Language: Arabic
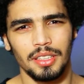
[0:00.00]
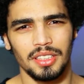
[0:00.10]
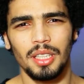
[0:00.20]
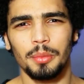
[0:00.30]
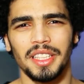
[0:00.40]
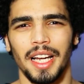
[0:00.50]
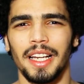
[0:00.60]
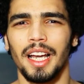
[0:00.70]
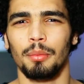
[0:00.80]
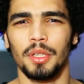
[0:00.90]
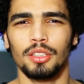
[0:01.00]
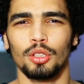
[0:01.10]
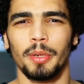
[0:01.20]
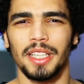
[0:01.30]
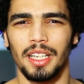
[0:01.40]
صعبت عليها
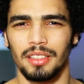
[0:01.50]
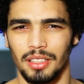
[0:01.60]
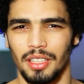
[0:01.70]
البنت وبدأت